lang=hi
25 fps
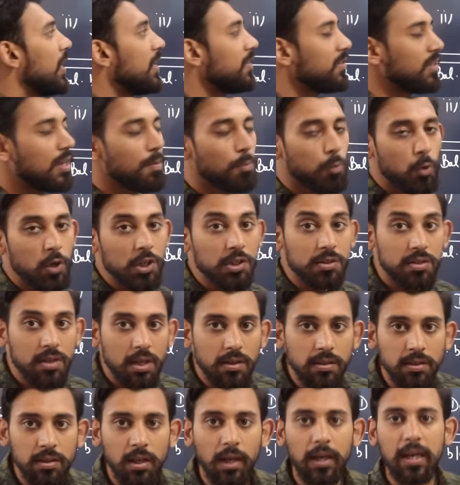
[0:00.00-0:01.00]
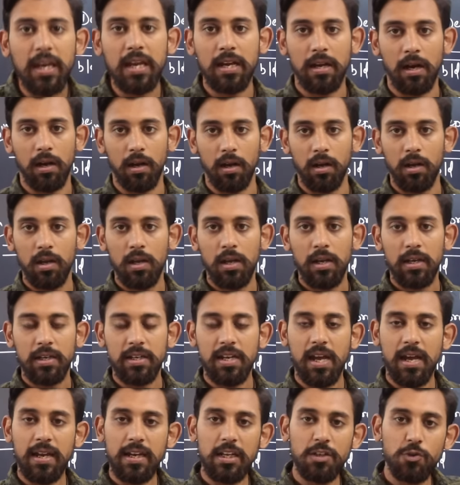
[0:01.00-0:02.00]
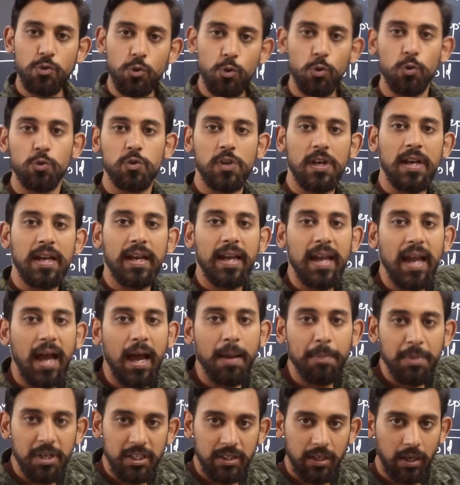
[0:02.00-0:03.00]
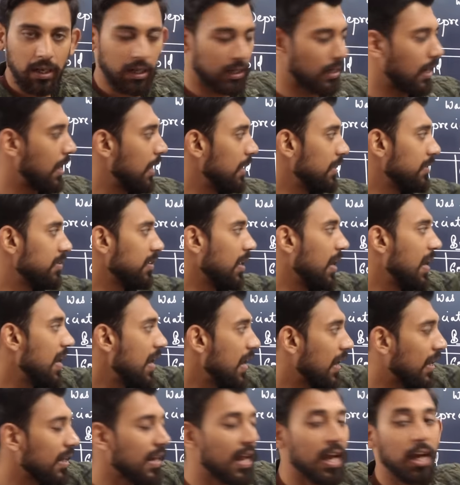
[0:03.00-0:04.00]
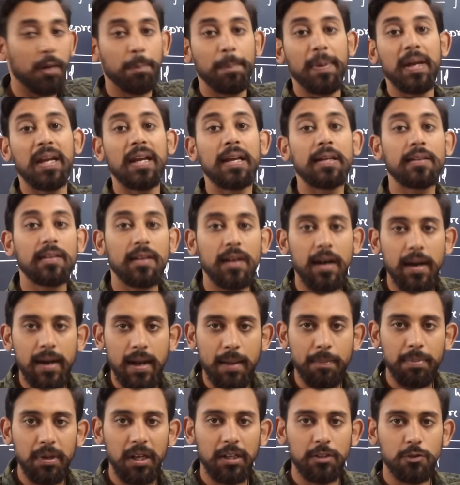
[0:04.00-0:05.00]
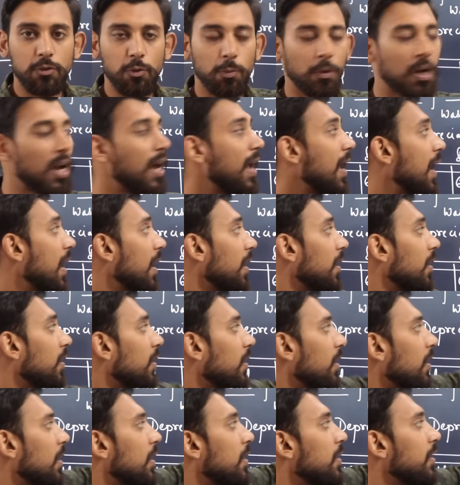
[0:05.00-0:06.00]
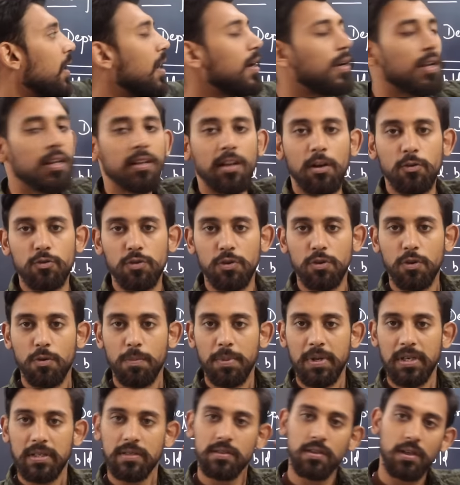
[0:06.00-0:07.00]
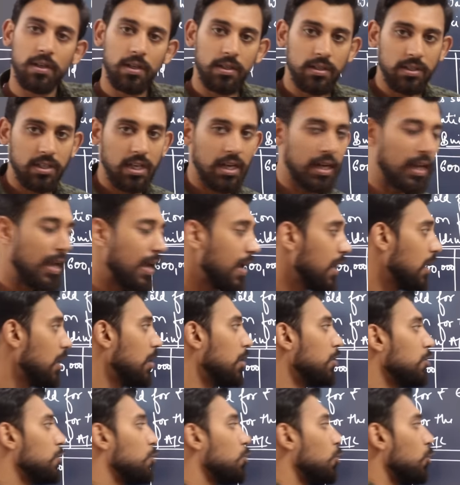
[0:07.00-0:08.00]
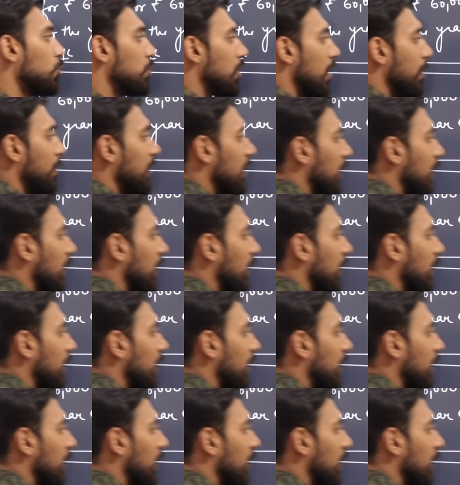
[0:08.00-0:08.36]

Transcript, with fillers: है इसकी पूरी जिंदगी का यानी शुरू से लेके अभी तक का इस एक लाख पे कितना डेप लग चुका है थर्टी थाउजेंड रुपीज़ ठीक है शुरू से अभी